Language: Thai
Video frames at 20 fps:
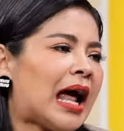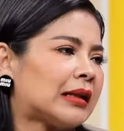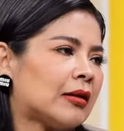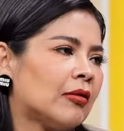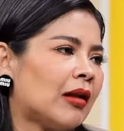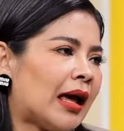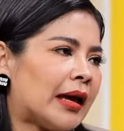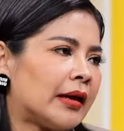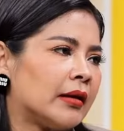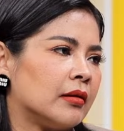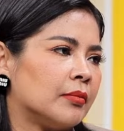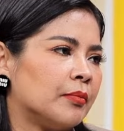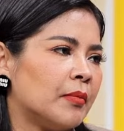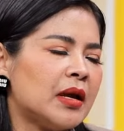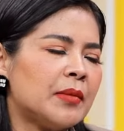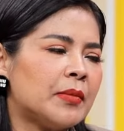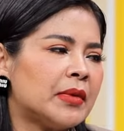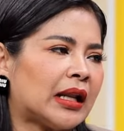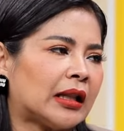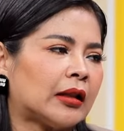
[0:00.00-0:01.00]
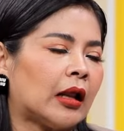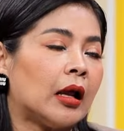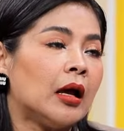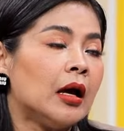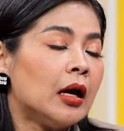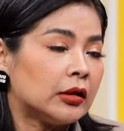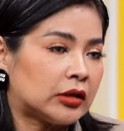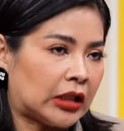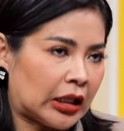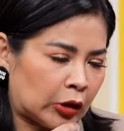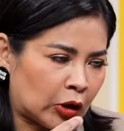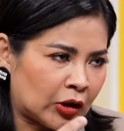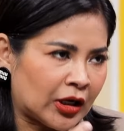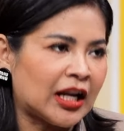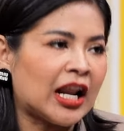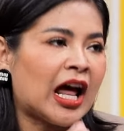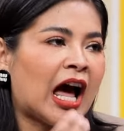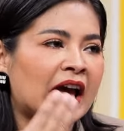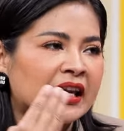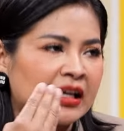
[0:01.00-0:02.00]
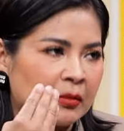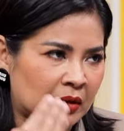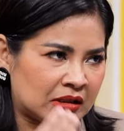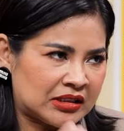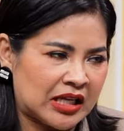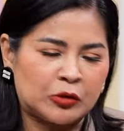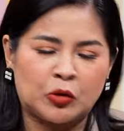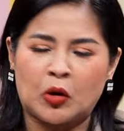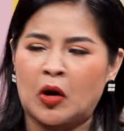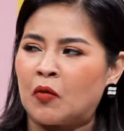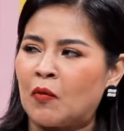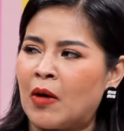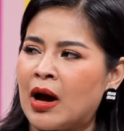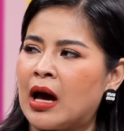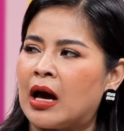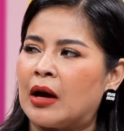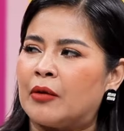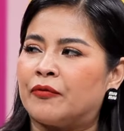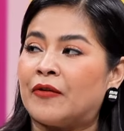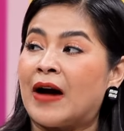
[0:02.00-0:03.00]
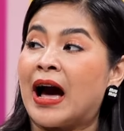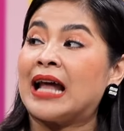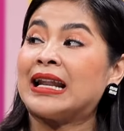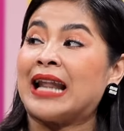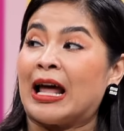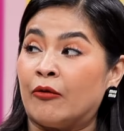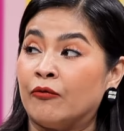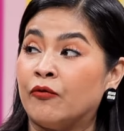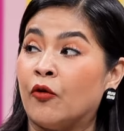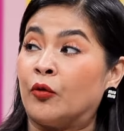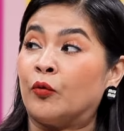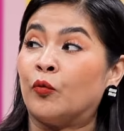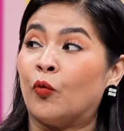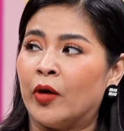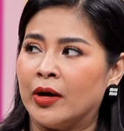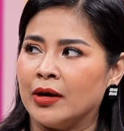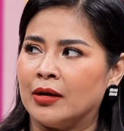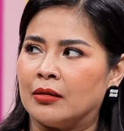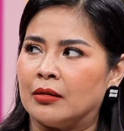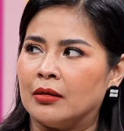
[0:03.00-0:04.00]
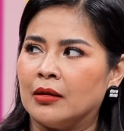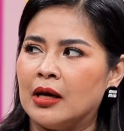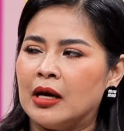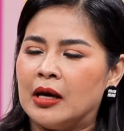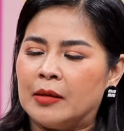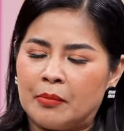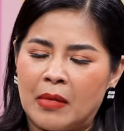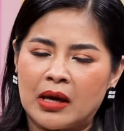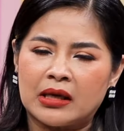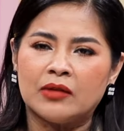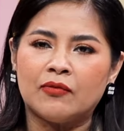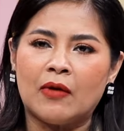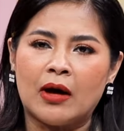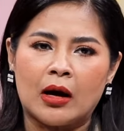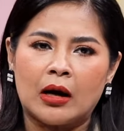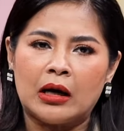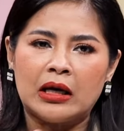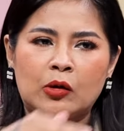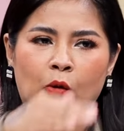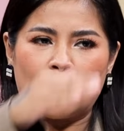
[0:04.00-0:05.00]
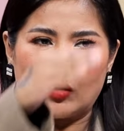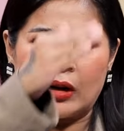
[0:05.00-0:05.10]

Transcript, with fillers: เท่าไหร่ไม่ไม่นานแต่ตอนนั้นให้กำลังใจตัวเองว่าฟ้าหลังฝนเว้ยแม่คิดว่าเอ้ยคน